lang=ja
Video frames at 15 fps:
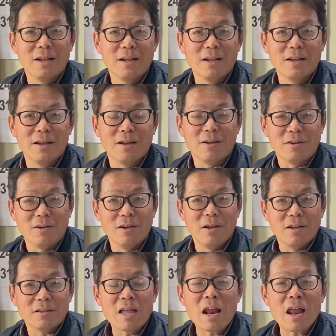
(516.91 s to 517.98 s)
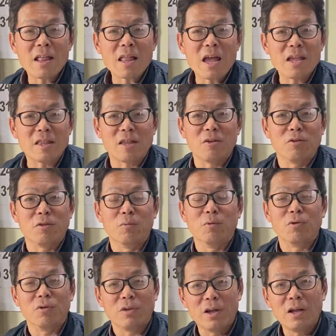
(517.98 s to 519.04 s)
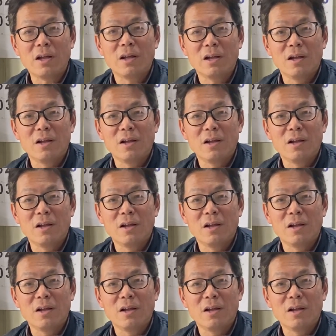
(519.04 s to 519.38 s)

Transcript: あ足らないっていう人もおるよな